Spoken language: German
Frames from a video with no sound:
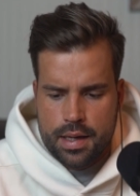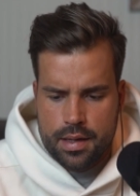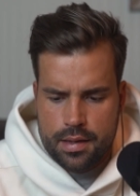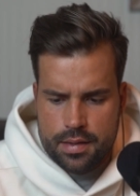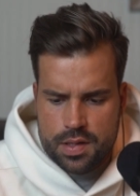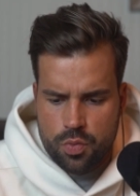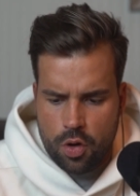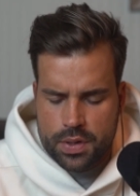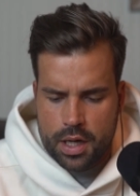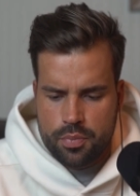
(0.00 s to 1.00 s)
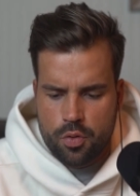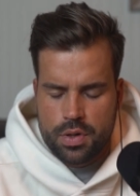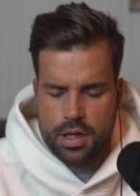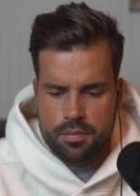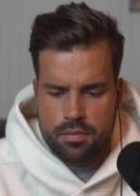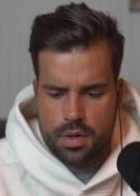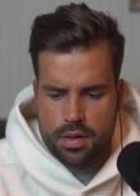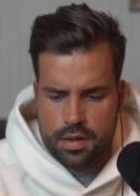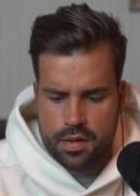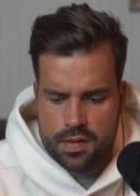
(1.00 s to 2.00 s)
Äh, ist überhaupt kein Problem,
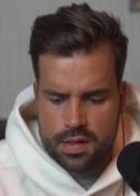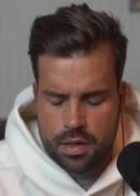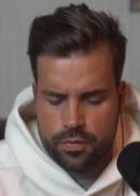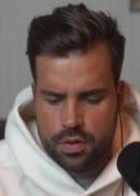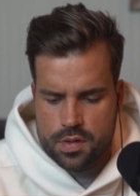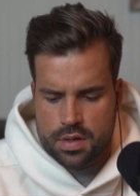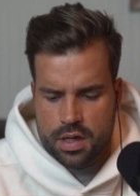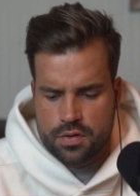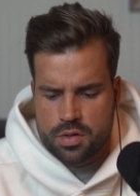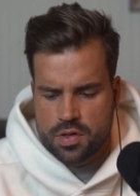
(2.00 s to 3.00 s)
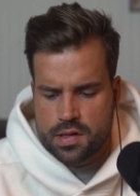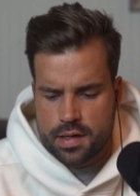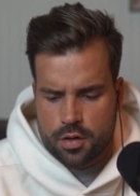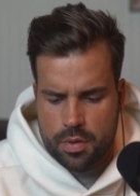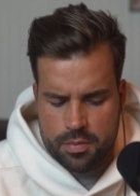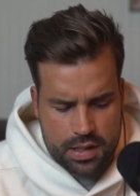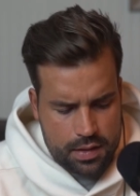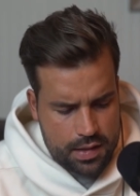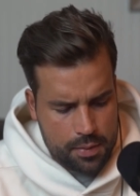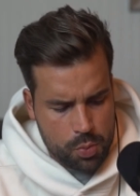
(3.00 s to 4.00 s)
äh, sich davor zu treffen. Ich muss das dann nochmal mit
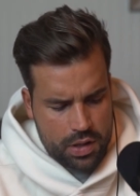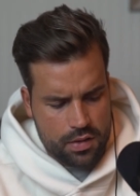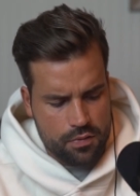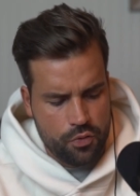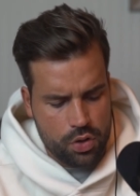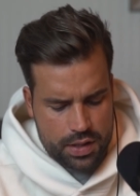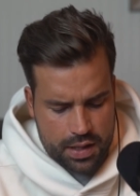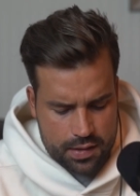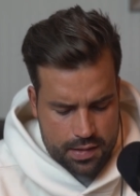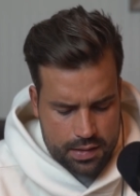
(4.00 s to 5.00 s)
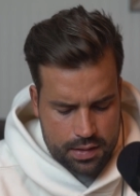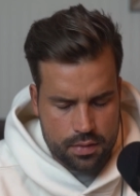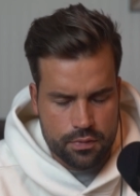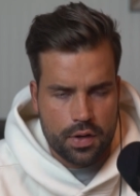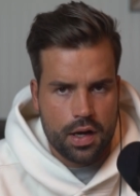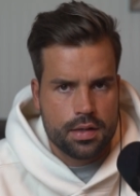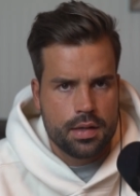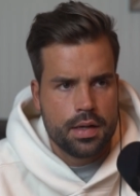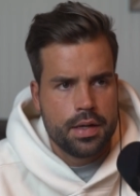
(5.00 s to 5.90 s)
Dennis absprechen, dass wir wirklich rechtzeitig hinfahren.